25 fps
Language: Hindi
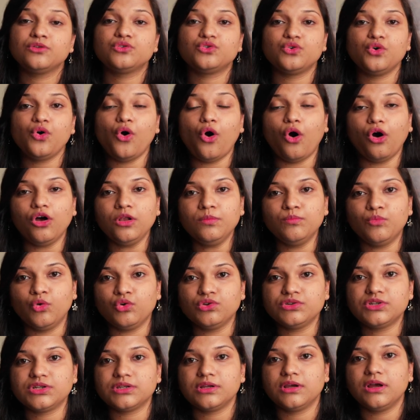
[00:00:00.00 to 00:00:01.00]
सो
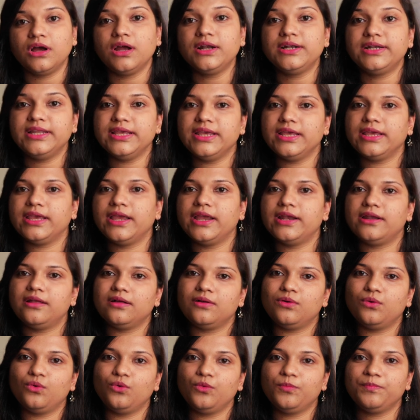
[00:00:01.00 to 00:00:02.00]
ऑलमोस्ट अ डीकेड
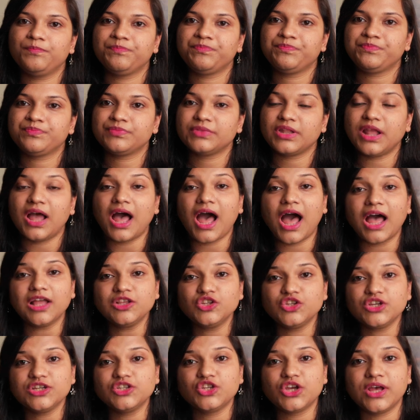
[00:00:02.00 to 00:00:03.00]
अगो
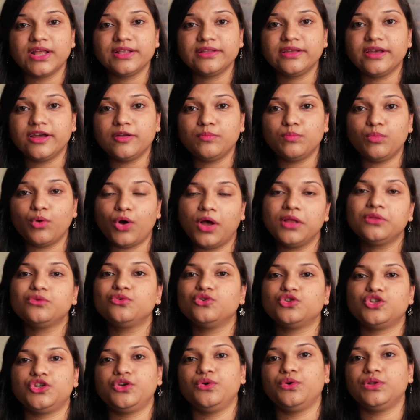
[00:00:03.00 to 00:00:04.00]
आज ये जानकर बहुत
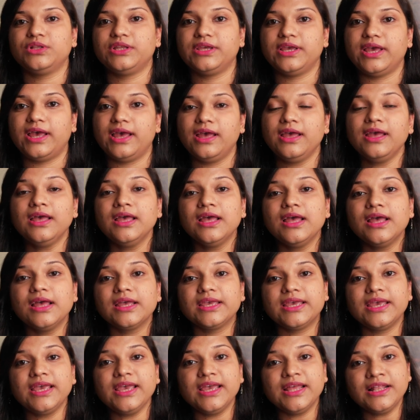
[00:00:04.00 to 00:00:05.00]
खुशी होती है
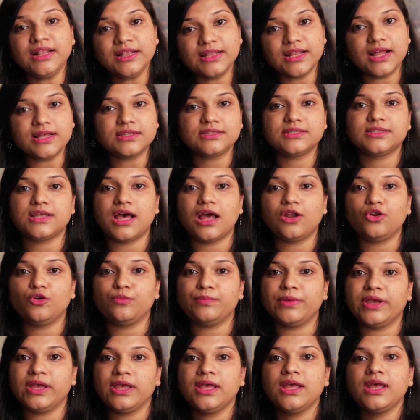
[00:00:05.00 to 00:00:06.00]
कि इन 10 सालों
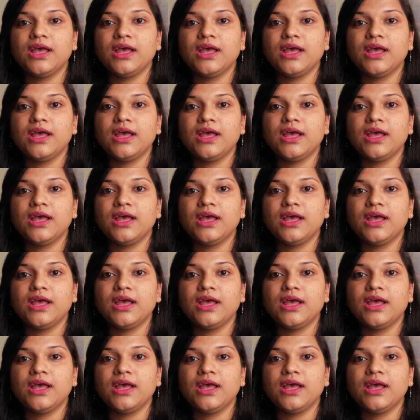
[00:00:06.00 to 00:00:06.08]
में